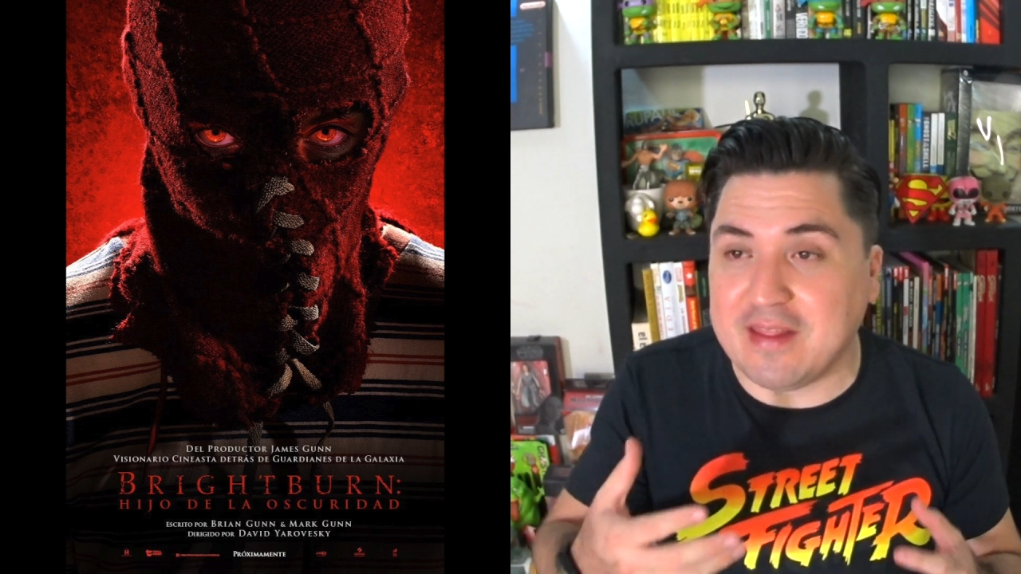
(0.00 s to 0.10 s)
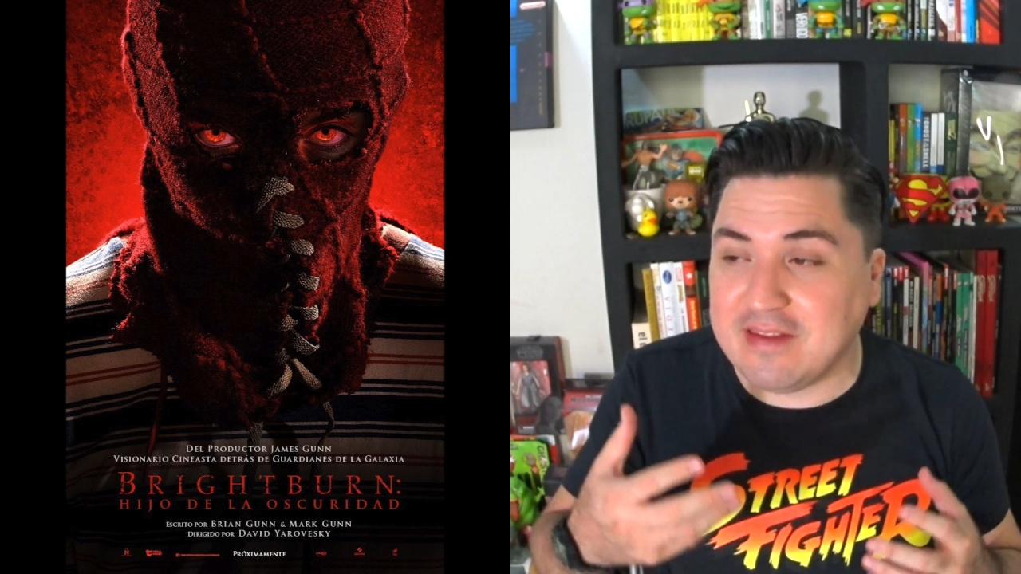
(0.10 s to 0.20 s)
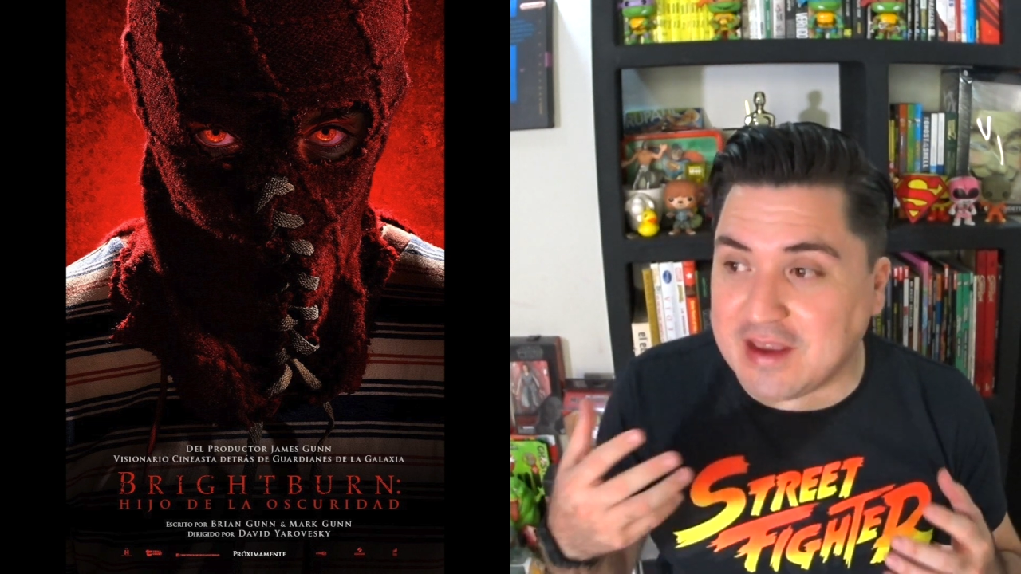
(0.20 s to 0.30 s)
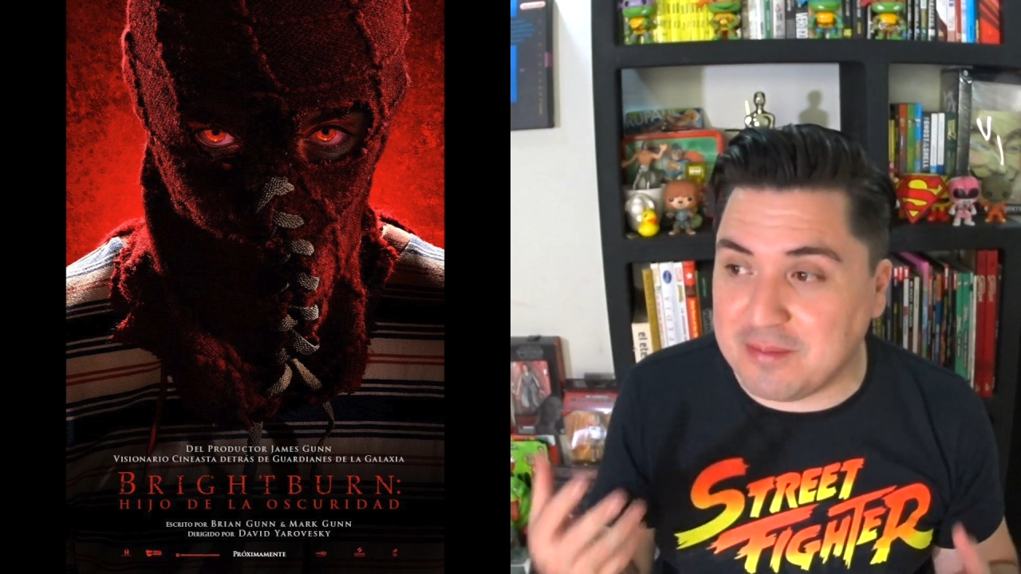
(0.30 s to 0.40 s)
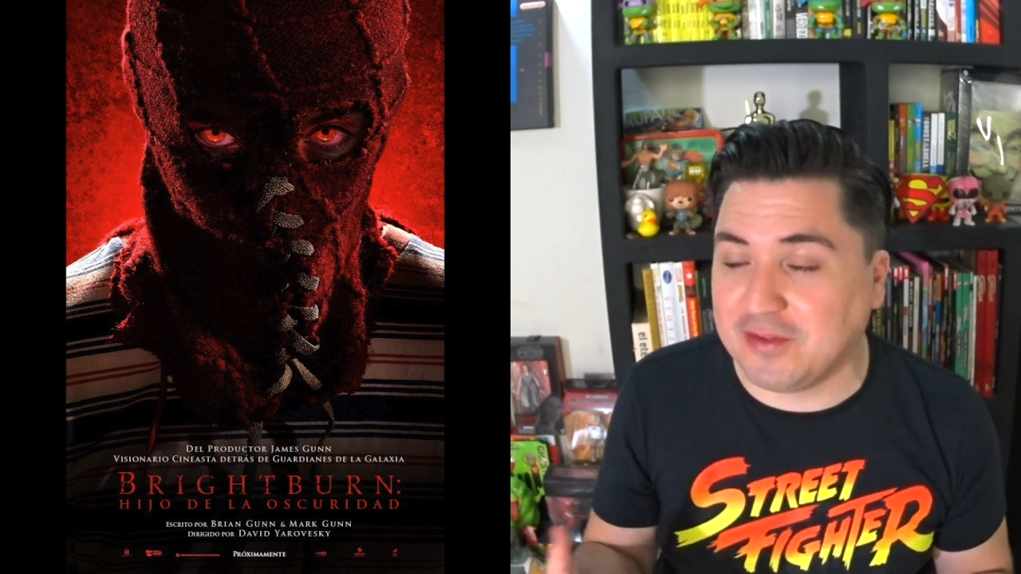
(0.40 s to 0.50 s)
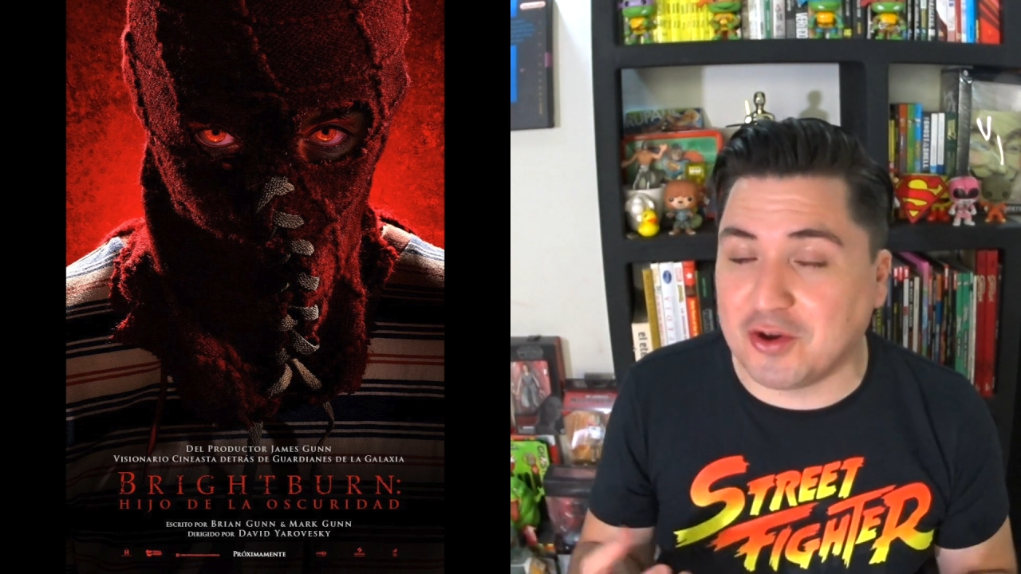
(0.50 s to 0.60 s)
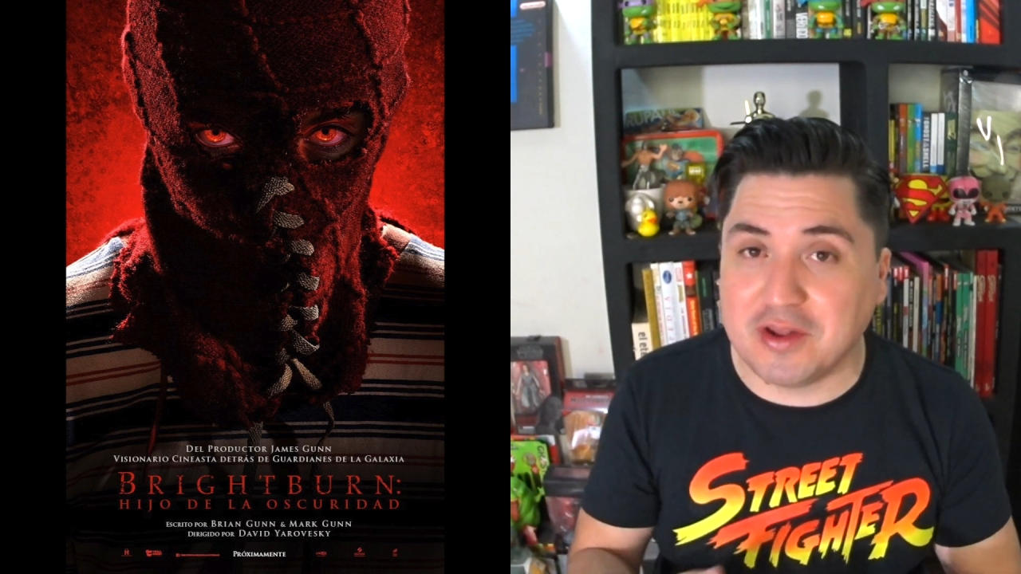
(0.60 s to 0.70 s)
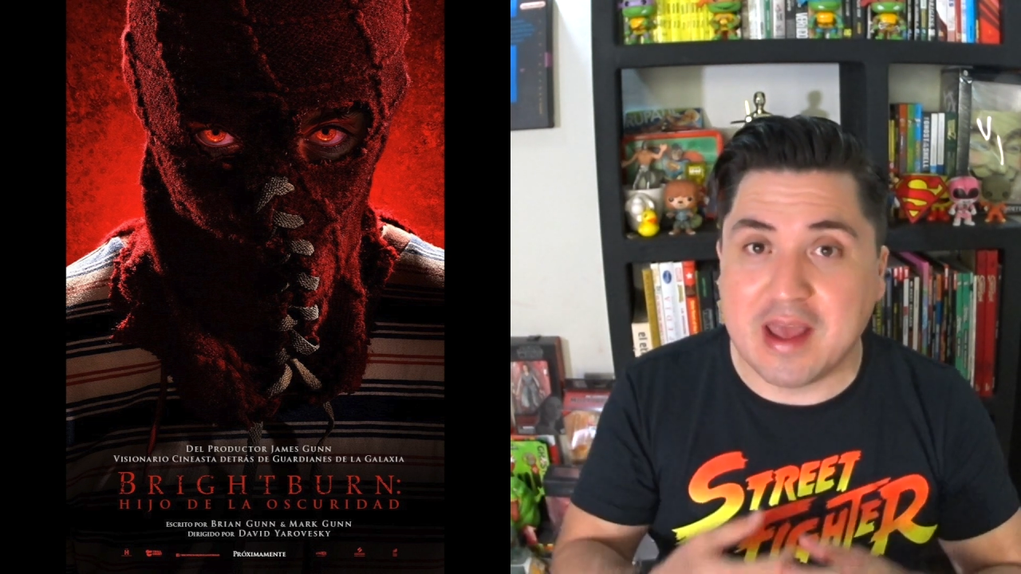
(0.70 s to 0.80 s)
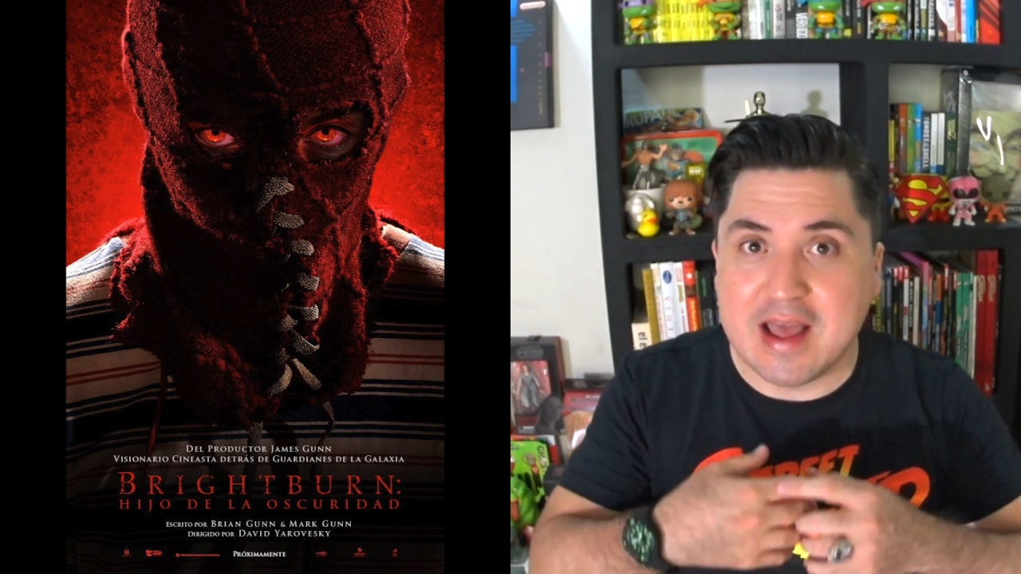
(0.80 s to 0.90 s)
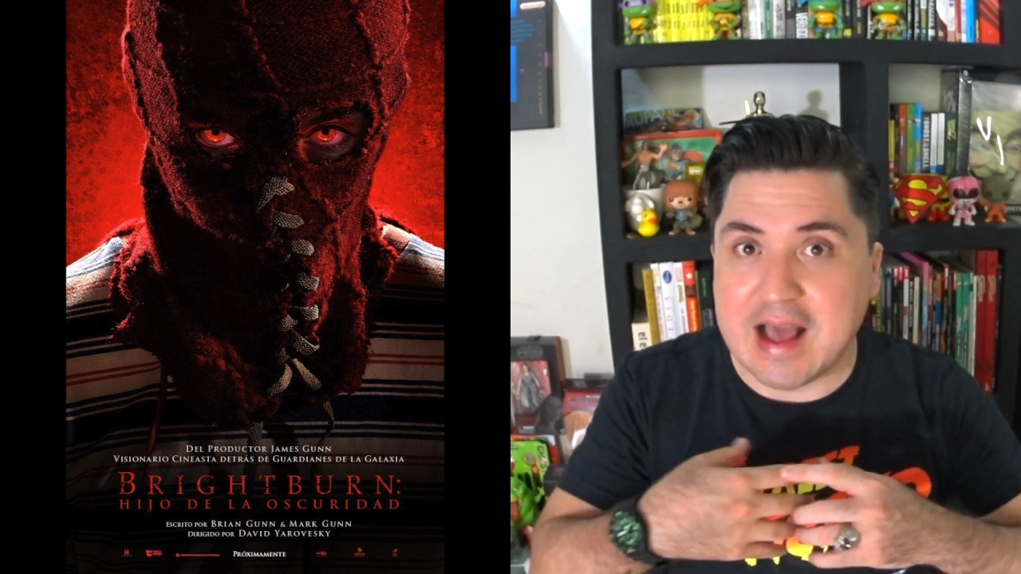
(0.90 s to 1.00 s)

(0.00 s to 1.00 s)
de James Gunn